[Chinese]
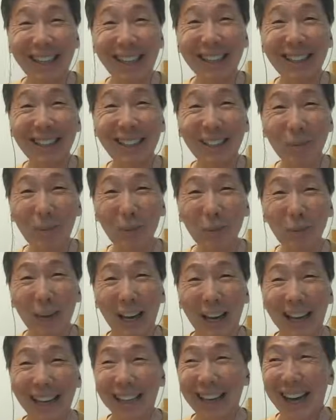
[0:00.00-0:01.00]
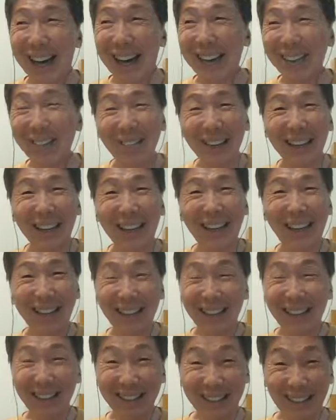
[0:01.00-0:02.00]
跟演西部片一样，
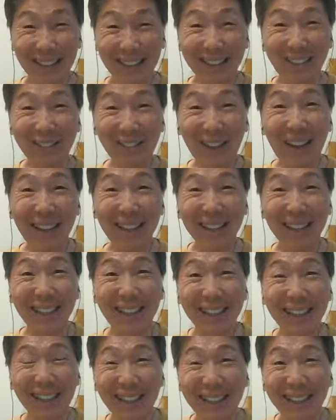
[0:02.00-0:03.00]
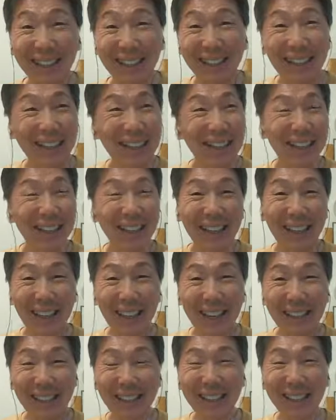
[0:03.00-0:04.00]
真实发生的。
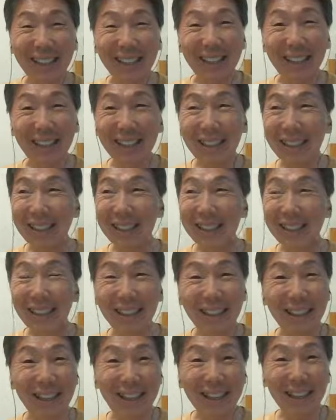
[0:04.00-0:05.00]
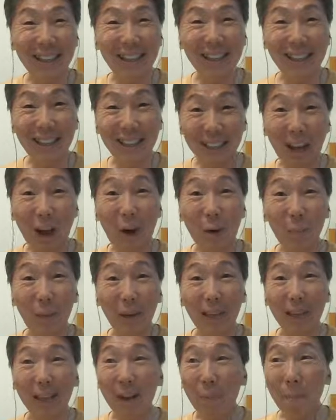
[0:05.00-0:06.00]
一个呃，一个逃
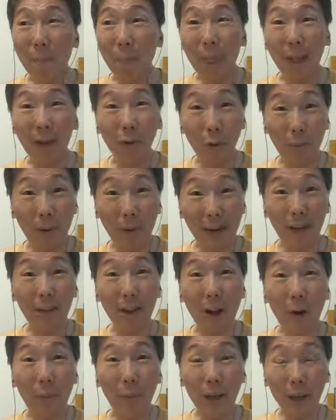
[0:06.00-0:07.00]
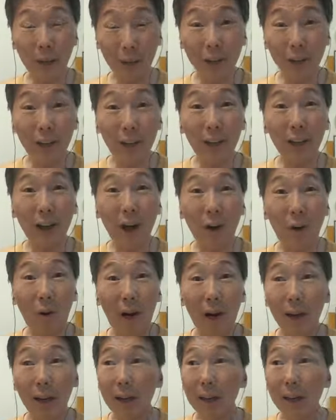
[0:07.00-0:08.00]
兵准备要逃兵西界逃
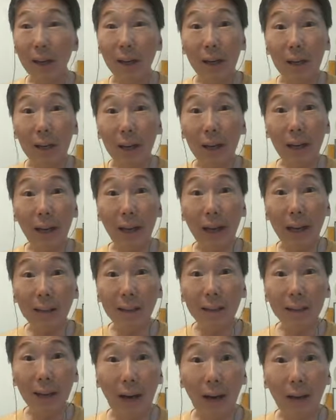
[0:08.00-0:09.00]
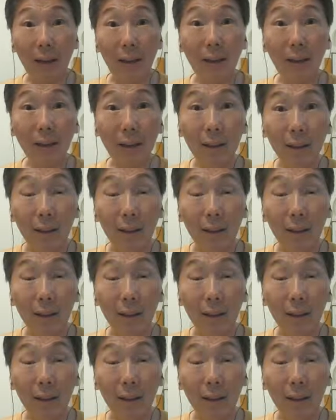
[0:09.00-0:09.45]
亡。跟连长，